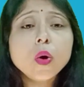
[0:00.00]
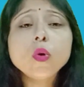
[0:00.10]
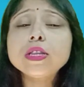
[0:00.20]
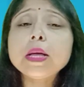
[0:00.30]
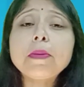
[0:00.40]

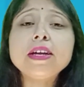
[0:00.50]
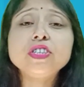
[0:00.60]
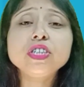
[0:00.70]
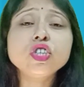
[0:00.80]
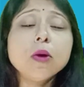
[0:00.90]
হতে পারে
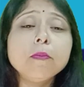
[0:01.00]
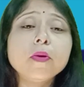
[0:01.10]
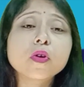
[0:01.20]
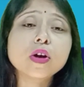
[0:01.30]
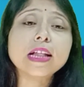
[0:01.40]
সেই
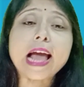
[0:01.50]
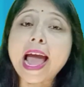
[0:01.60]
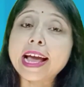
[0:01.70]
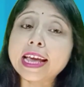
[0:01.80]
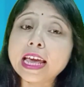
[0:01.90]
সম্পর্কটাতে
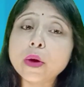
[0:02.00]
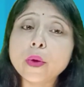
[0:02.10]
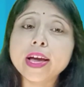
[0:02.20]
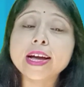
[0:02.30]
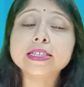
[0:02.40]
একঘেয়ে
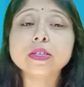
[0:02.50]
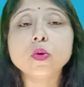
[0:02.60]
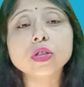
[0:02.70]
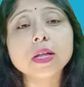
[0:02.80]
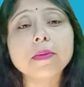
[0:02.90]
হয়ে গেছে
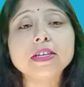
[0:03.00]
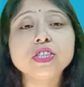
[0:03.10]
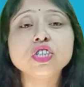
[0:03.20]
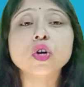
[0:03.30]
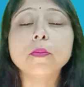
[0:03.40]
হতে পারে
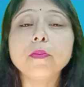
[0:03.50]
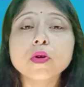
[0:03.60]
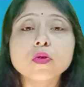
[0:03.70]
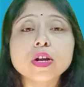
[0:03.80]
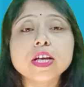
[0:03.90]
সেই
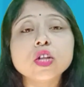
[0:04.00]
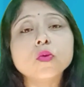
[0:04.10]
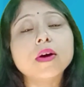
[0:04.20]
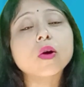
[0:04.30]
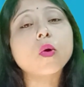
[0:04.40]
সম্পর্কটা নিয়ে
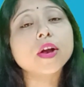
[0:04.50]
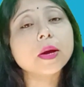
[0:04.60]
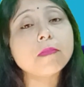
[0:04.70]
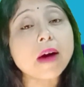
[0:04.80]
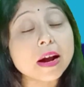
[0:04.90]
তোমাকে
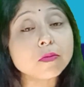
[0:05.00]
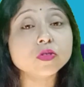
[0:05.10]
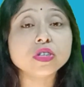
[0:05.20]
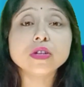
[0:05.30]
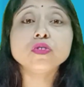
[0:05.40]
অনেকবার
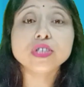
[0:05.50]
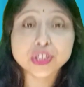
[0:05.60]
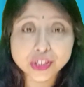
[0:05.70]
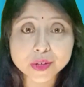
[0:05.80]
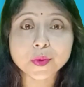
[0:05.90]
বোঝানোর
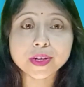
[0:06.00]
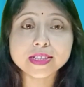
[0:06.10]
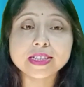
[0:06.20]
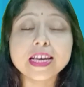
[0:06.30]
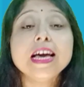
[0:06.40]
চেষ্টা
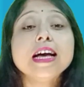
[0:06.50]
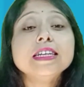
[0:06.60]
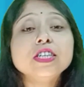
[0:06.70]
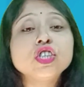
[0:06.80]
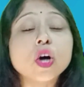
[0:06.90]
করেছে
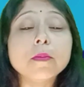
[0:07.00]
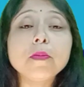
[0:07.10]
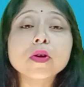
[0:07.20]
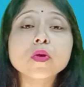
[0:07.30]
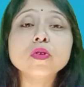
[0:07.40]
যে
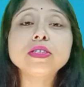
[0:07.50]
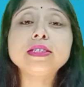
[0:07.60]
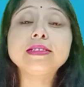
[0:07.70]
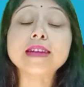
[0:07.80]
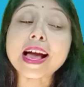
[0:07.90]
সম্পর্ক
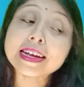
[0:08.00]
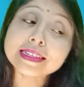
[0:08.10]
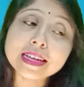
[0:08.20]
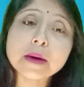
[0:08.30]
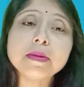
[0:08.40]

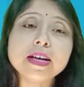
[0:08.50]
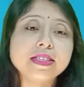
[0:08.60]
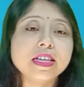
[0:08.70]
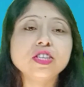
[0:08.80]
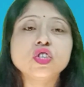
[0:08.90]
ট্র্যাকটা আমরা
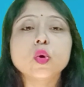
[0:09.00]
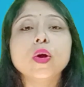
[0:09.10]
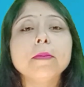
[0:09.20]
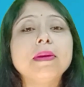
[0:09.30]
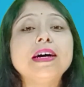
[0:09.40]
চেঞ্জ
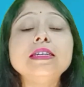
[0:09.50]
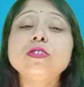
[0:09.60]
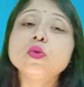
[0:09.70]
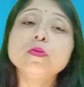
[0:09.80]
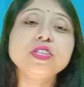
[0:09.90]
করি বাট
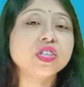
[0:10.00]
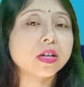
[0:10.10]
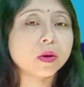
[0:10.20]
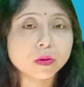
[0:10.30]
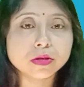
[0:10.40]
তুমি
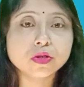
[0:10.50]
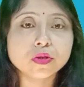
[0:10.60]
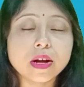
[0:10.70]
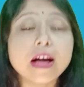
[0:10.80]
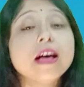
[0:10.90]
সেটা করছো
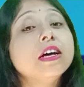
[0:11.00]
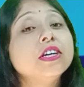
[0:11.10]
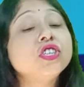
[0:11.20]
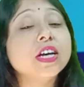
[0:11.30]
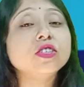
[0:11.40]
না
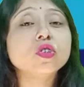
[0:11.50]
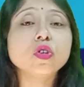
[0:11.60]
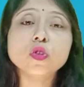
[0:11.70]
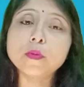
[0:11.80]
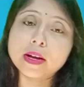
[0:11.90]
সেই জন্য
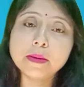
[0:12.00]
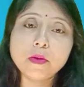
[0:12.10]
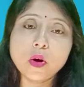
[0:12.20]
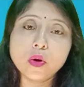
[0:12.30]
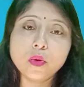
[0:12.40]
তোমাকে
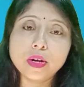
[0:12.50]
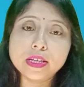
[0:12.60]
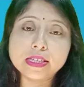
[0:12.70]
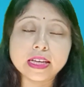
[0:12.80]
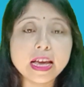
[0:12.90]
ব্লক
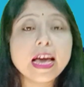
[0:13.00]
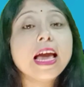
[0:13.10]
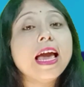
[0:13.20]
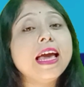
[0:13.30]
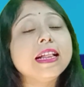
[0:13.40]
করেছে
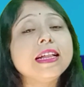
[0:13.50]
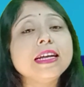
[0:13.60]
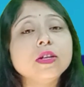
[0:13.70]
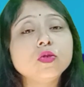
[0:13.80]
এই তিন